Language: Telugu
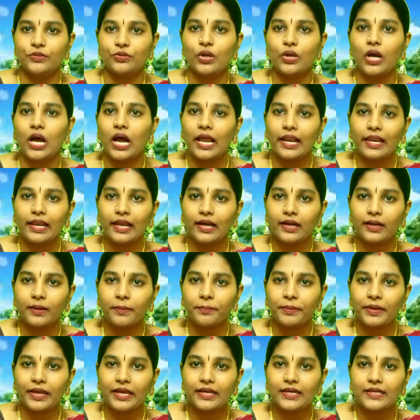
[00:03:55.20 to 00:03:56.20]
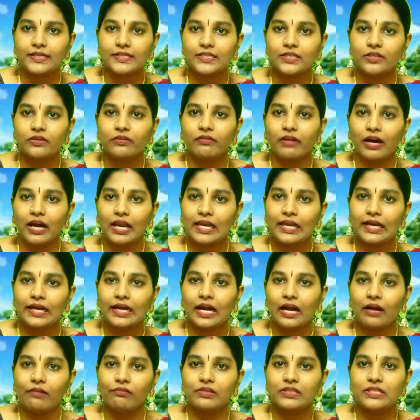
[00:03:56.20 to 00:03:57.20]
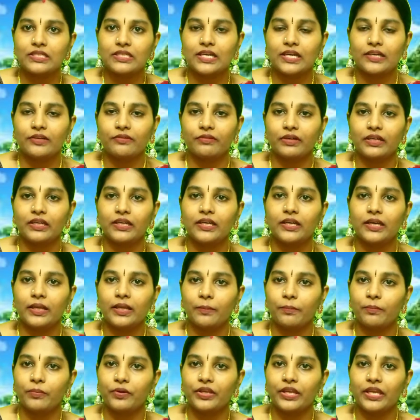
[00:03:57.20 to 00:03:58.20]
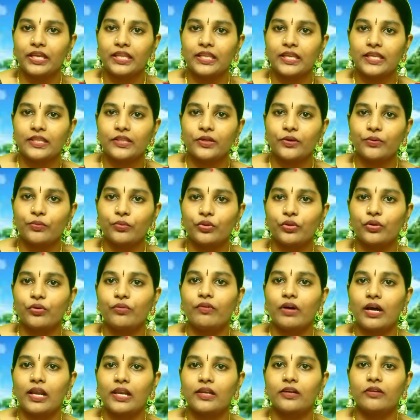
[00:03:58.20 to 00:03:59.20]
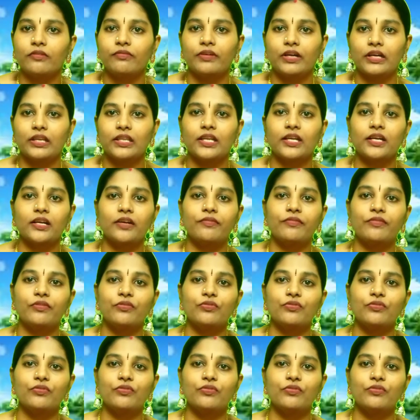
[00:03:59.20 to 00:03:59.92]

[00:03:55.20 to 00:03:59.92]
సో అలాగా పేరెంట్స్కి వాళ్ళకి కావాల్సినటువంటి డబ్బు ఏదైతే ఉందో వాళ్ళకు ఫర్దర్గా